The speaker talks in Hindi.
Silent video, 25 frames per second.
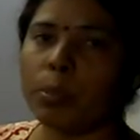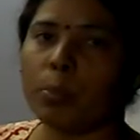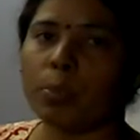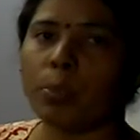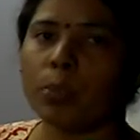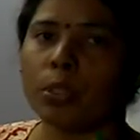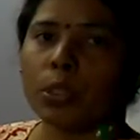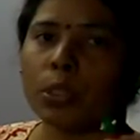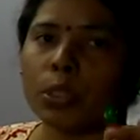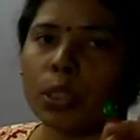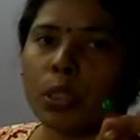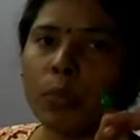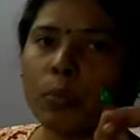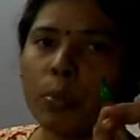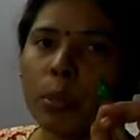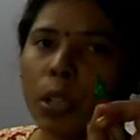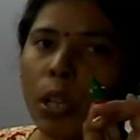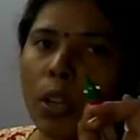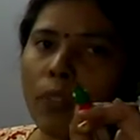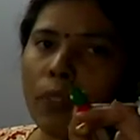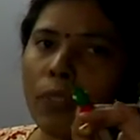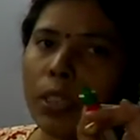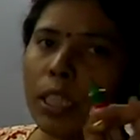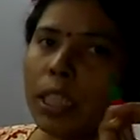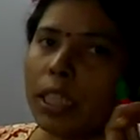भी पोस्ट ऑफ
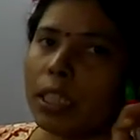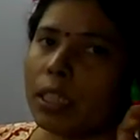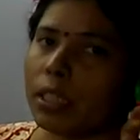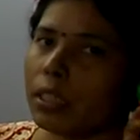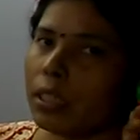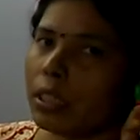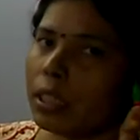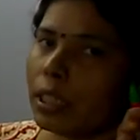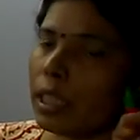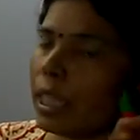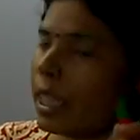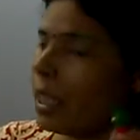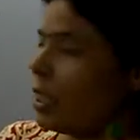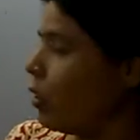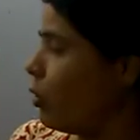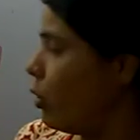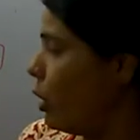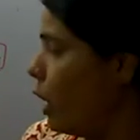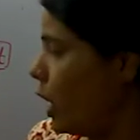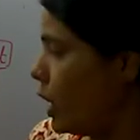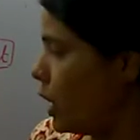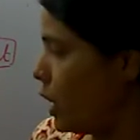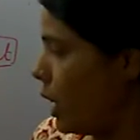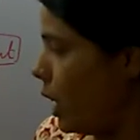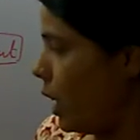प्रॉफिट नहीं
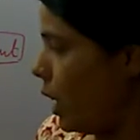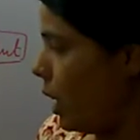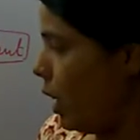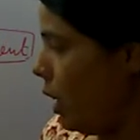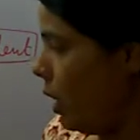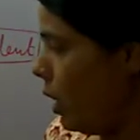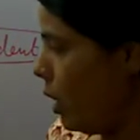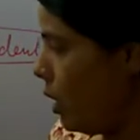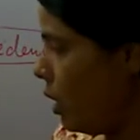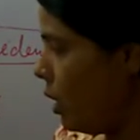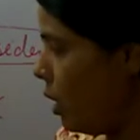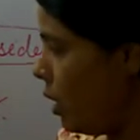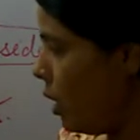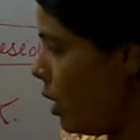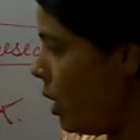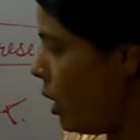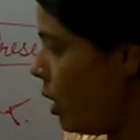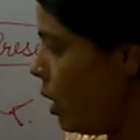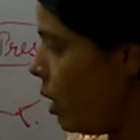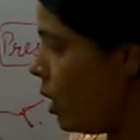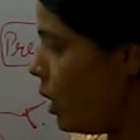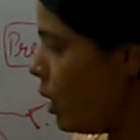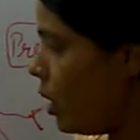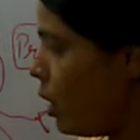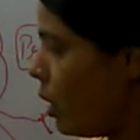होना चाहिए
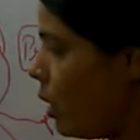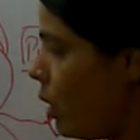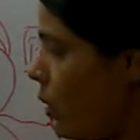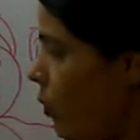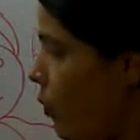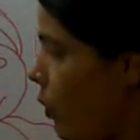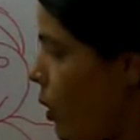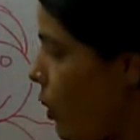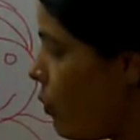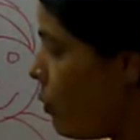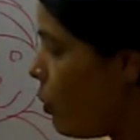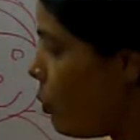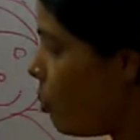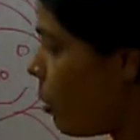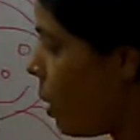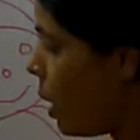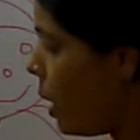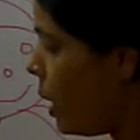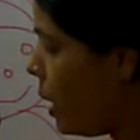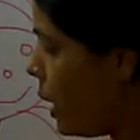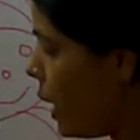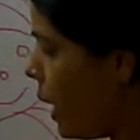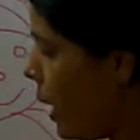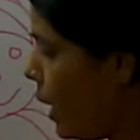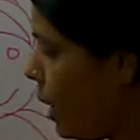फिफ्थ
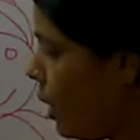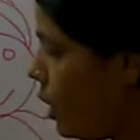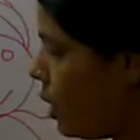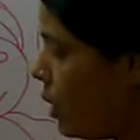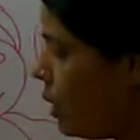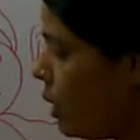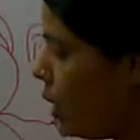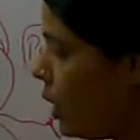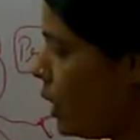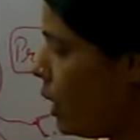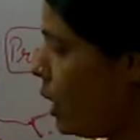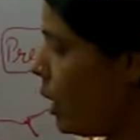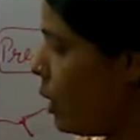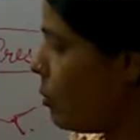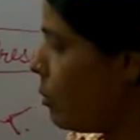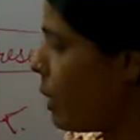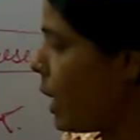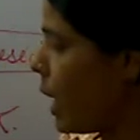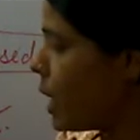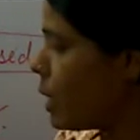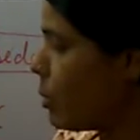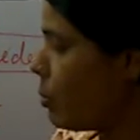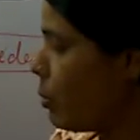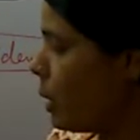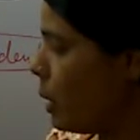पॉइंट है यदि हम
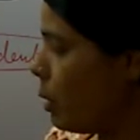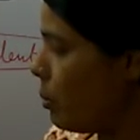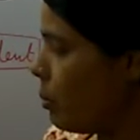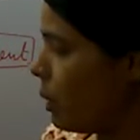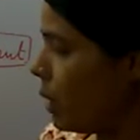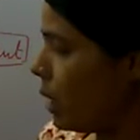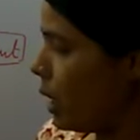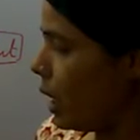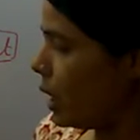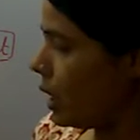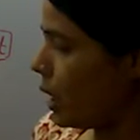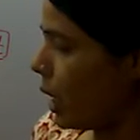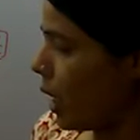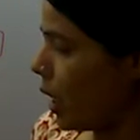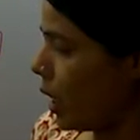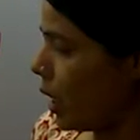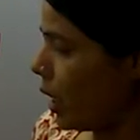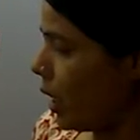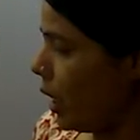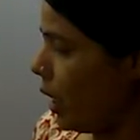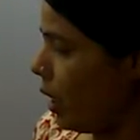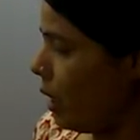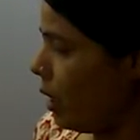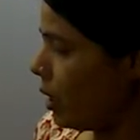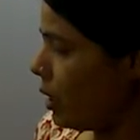राष्ट्रपति बनना
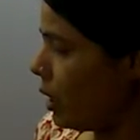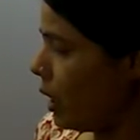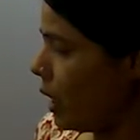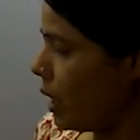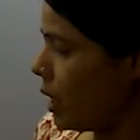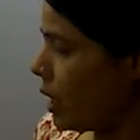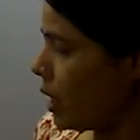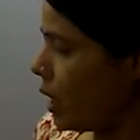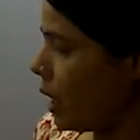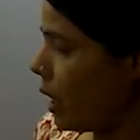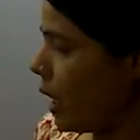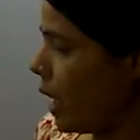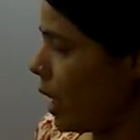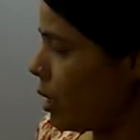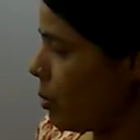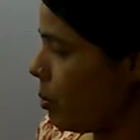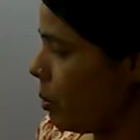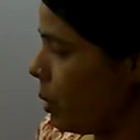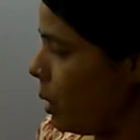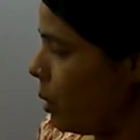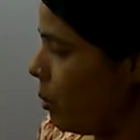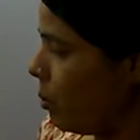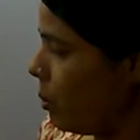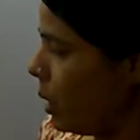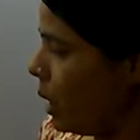चाहते हैं देश के
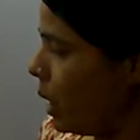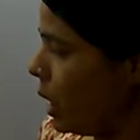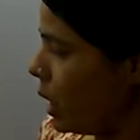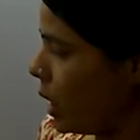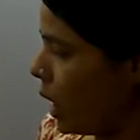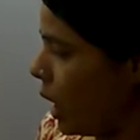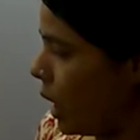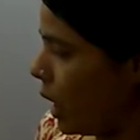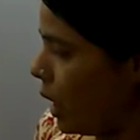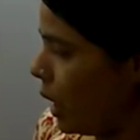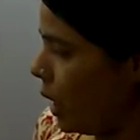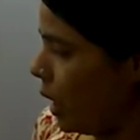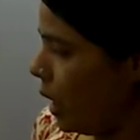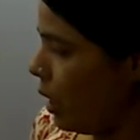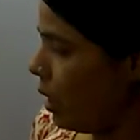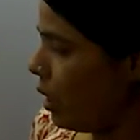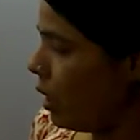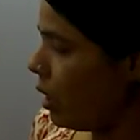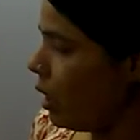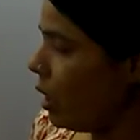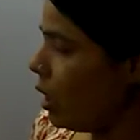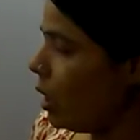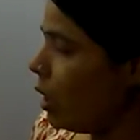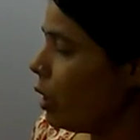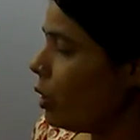राष्ट्रपति बनना चाहते हैं
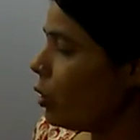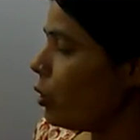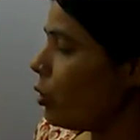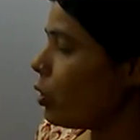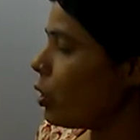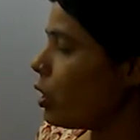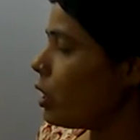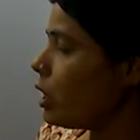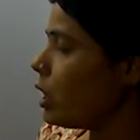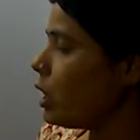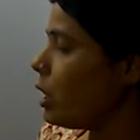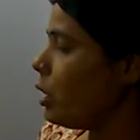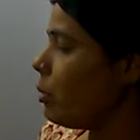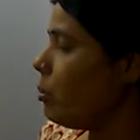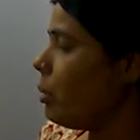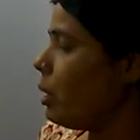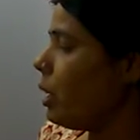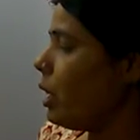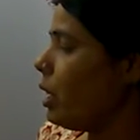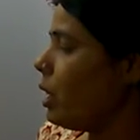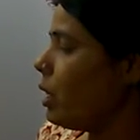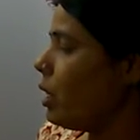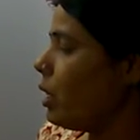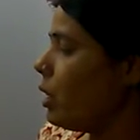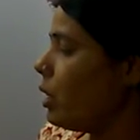तो किसी भी
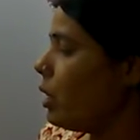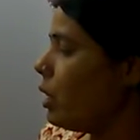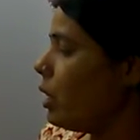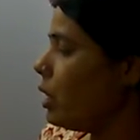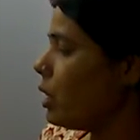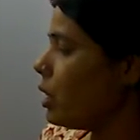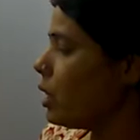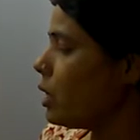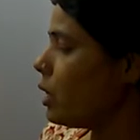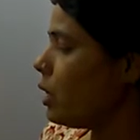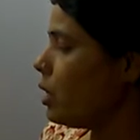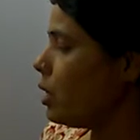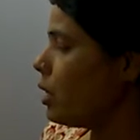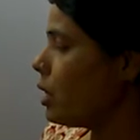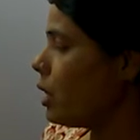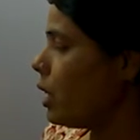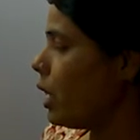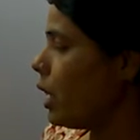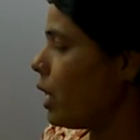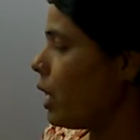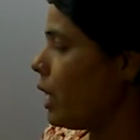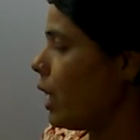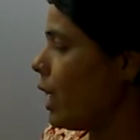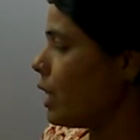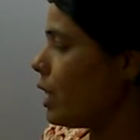
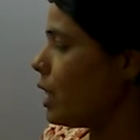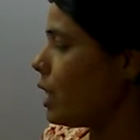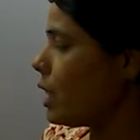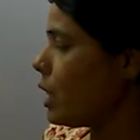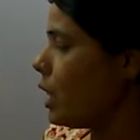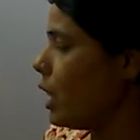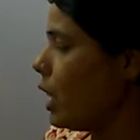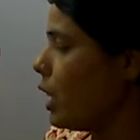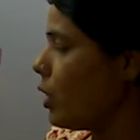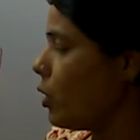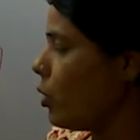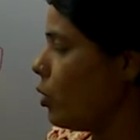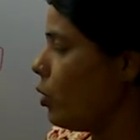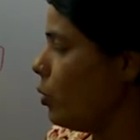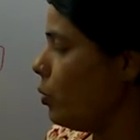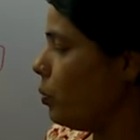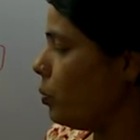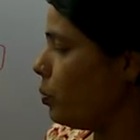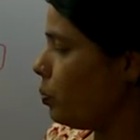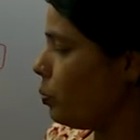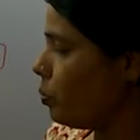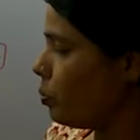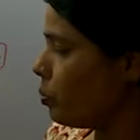स्टेट लेजिस्लेटिव